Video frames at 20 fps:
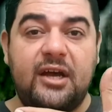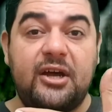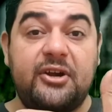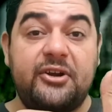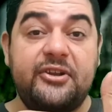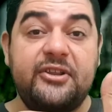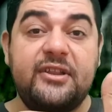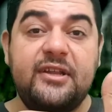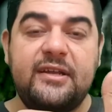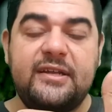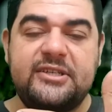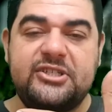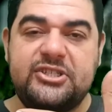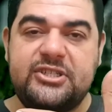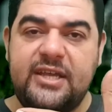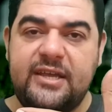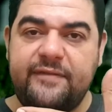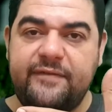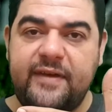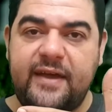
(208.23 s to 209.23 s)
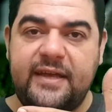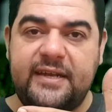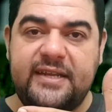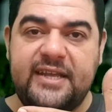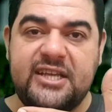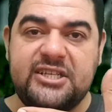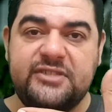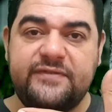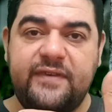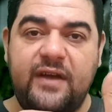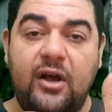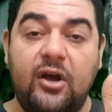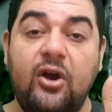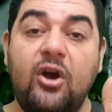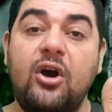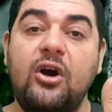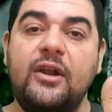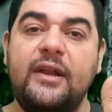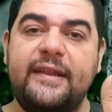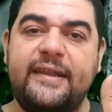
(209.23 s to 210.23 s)
الرضا للشافع أن يشفع
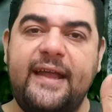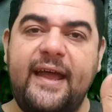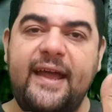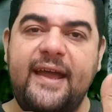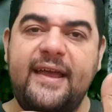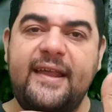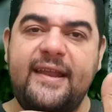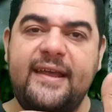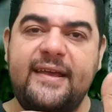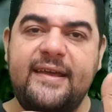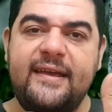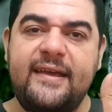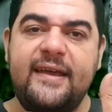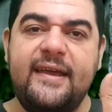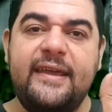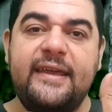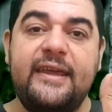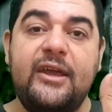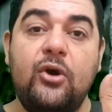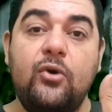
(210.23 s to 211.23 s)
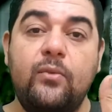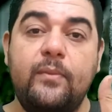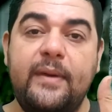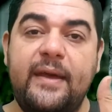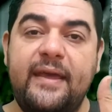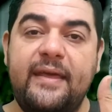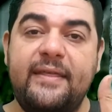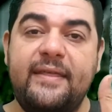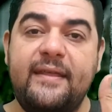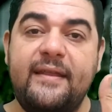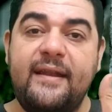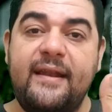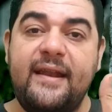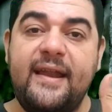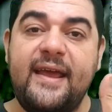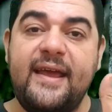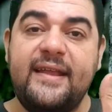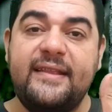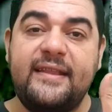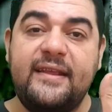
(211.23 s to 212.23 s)
قال تعالى يومئذ
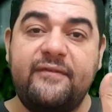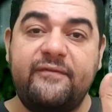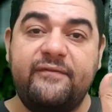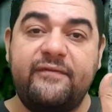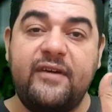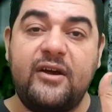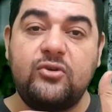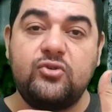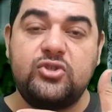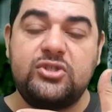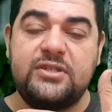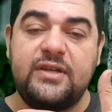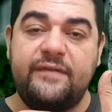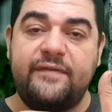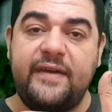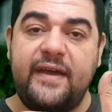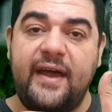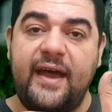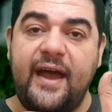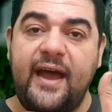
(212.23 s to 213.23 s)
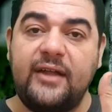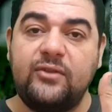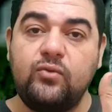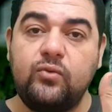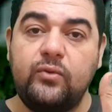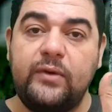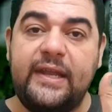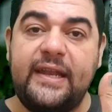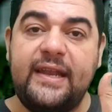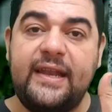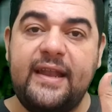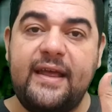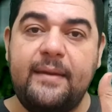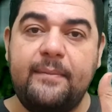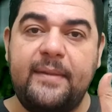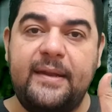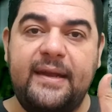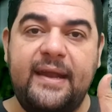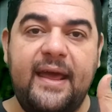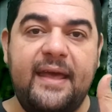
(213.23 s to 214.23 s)
لا تنفع الشفاعة إلا
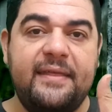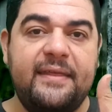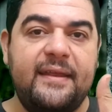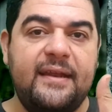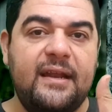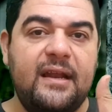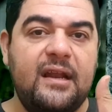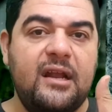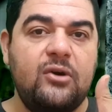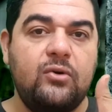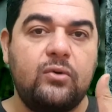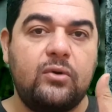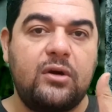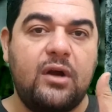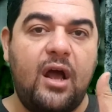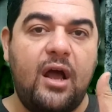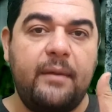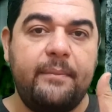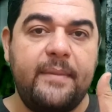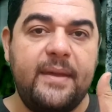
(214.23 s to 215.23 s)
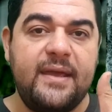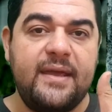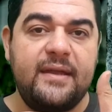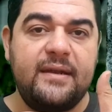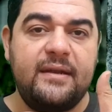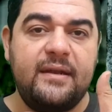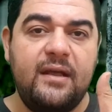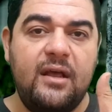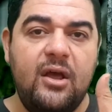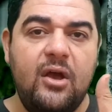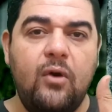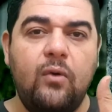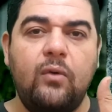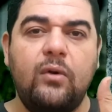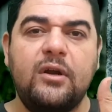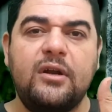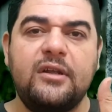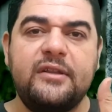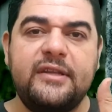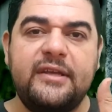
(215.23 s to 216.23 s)
من أذن له الرحمن
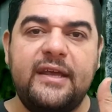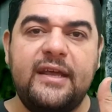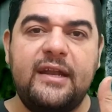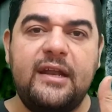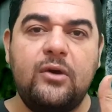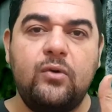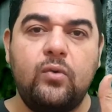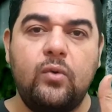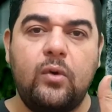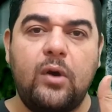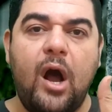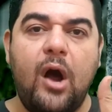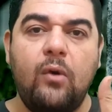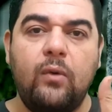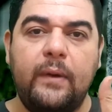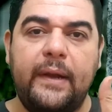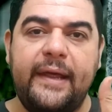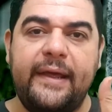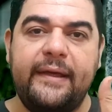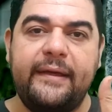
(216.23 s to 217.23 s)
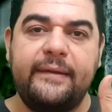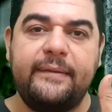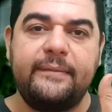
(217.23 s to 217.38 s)
ورضي له قولا